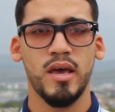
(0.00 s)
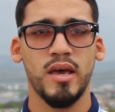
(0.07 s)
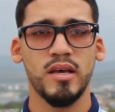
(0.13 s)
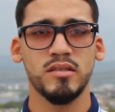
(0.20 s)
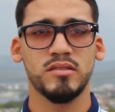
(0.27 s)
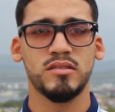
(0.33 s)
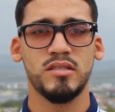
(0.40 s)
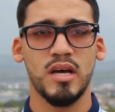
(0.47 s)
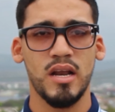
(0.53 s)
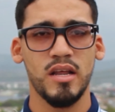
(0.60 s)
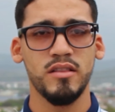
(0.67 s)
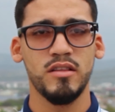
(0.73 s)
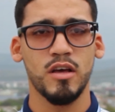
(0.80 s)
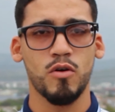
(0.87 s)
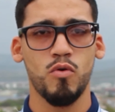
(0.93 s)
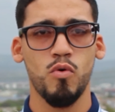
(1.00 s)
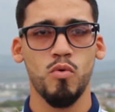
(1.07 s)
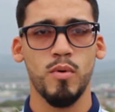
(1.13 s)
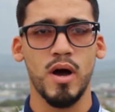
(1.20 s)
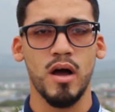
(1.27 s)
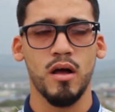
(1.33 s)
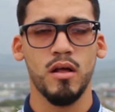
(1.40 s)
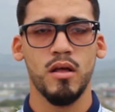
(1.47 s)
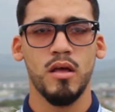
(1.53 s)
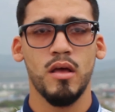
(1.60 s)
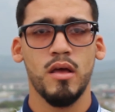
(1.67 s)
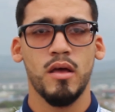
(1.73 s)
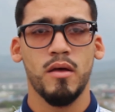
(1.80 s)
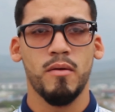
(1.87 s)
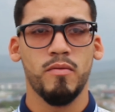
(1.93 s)
que salen de Cuba,
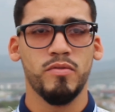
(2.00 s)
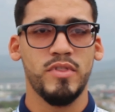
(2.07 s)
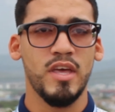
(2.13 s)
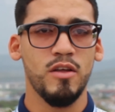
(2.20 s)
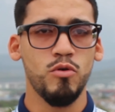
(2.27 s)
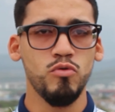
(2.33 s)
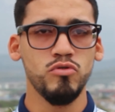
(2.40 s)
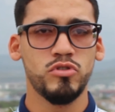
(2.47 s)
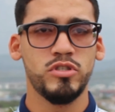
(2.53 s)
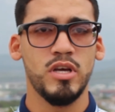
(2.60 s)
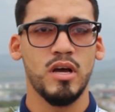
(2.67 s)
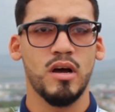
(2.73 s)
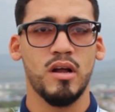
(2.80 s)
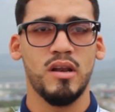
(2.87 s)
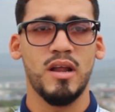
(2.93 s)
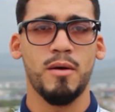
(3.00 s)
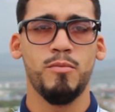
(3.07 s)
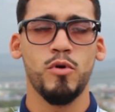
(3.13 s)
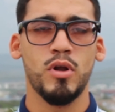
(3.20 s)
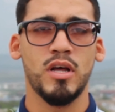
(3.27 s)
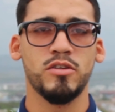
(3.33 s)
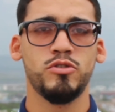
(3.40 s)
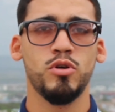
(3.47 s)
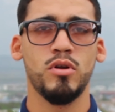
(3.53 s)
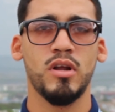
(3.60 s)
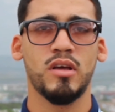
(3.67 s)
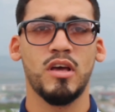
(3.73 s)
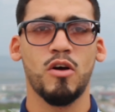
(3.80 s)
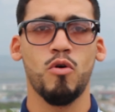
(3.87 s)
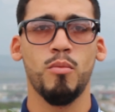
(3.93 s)
denuncian las
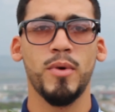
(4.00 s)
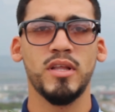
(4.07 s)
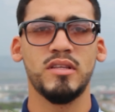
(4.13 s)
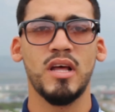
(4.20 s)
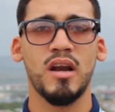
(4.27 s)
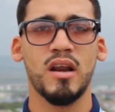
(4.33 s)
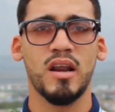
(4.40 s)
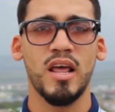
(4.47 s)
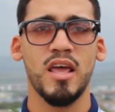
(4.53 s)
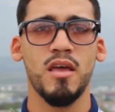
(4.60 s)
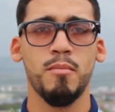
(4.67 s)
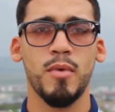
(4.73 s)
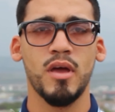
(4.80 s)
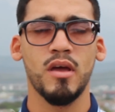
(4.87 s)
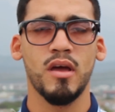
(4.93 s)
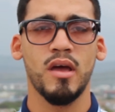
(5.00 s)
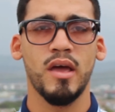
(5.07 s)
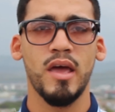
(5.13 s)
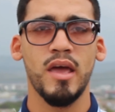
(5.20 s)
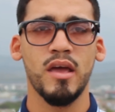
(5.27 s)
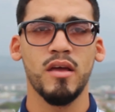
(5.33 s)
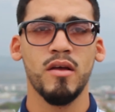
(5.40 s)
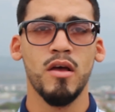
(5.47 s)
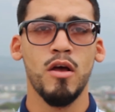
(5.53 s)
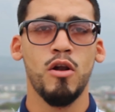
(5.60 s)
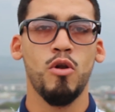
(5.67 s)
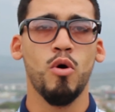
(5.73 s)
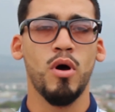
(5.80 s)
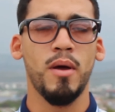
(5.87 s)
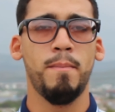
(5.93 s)
violaciones que comete el régimen en
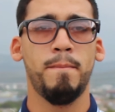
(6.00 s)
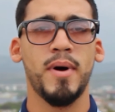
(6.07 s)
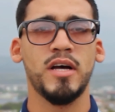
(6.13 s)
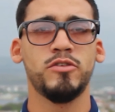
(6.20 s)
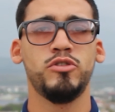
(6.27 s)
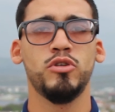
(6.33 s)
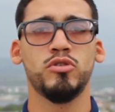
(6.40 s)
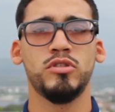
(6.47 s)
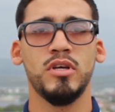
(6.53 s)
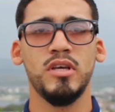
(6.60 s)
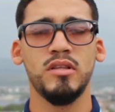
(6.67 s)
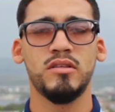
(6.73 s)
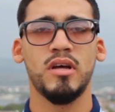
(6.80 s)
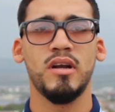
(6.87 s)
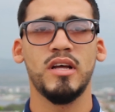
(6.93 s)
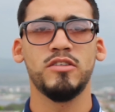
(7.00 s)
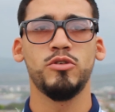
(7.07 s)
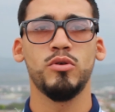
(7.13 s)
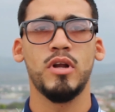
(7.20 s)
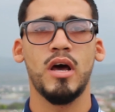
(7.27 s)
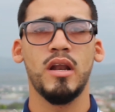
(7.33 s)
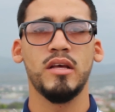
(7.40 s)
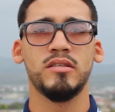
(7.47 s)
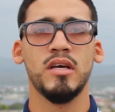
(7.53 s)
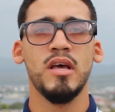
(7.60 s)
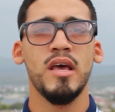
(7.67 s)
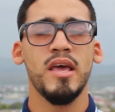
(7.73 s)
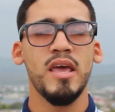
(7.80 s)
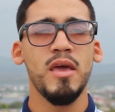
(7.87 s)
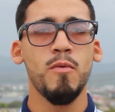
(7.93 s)
los espacios internacionales
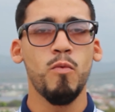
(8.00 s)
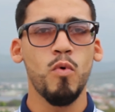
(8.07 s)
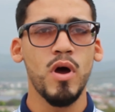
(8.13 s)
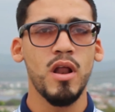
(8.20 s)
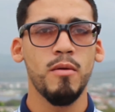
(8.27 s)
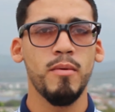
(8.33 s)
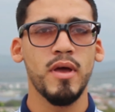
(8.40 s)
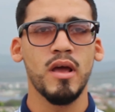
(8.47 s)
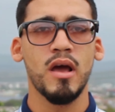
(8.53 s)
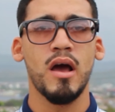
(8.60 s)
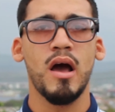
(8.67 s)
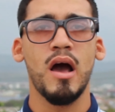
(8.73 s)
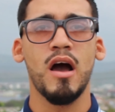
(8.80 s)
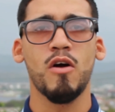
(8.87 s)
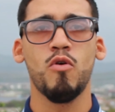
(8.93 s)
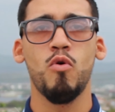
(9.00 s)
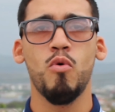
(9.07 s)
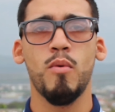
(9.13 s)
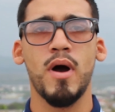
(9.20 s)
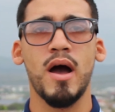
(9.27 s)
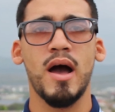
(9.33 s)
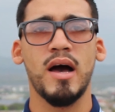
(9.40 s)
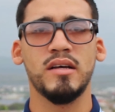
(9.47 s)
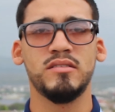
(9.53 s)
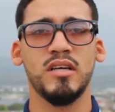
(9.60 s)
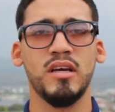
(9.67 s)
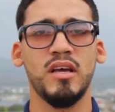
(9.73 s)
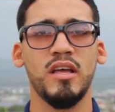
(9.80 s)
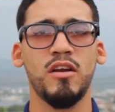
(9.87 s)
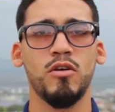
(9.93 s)
y vuelven a Cuba a
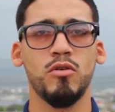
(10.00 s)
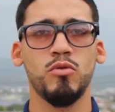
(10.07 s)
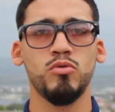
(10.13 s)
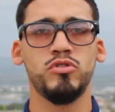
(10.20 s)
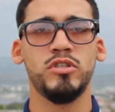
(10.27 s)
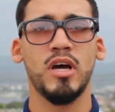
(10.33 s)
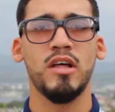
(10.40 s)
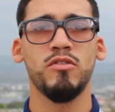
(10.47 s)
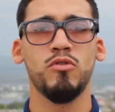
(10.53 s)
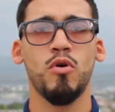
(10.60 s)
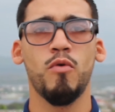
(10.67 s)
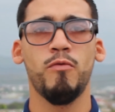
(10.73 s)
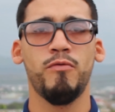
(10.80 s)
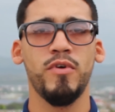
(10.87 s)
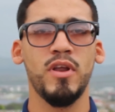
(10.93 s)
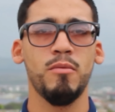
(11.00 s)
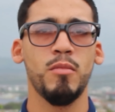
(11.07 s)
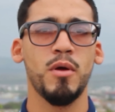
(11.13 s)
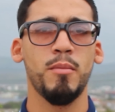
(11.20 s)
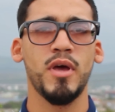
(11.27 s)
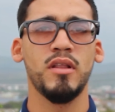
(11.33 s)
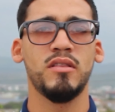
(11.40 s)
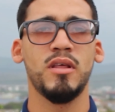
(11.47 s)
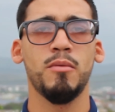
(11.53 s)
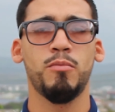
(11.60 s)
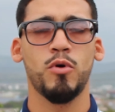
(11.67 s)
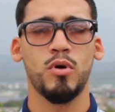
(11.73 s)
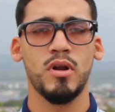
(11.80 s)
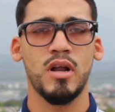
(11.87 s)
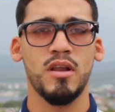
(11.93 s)
seguir luchando firmemente
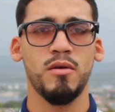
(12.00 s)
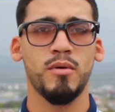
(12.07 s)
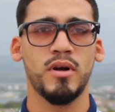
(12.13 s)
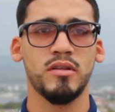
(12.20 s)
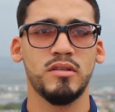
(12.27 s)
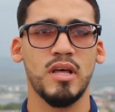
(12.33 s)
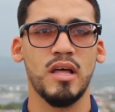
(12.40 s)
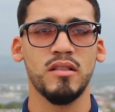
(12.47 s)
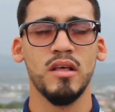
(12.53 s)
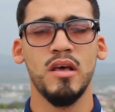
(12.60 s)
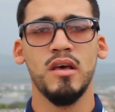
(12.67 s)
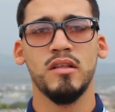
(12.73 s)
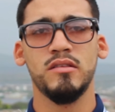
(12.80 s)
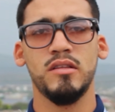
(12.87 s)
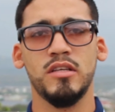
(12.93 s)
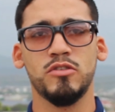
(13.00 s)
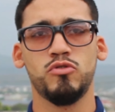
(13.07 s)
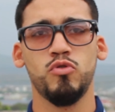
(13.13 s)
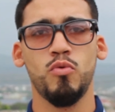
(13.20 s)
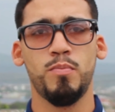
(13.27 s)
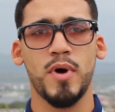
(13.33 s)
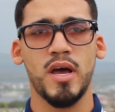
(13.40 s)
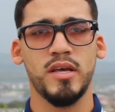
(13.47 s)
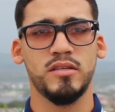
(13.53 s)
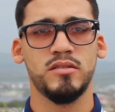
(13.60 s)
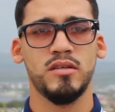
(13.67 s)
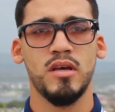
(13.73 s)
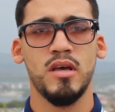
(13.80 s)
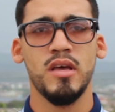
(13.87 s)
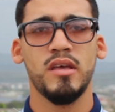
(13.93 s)
por la libertad de su país.